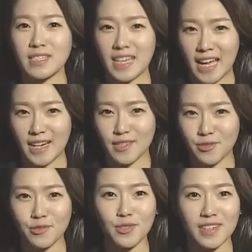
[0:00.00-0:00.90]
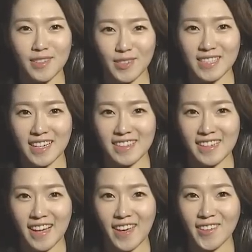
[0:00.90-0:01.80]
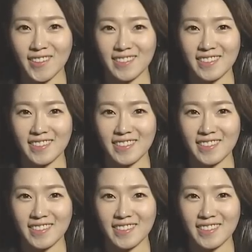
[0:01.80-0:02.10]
잘 준수하는 것이 아닐까요?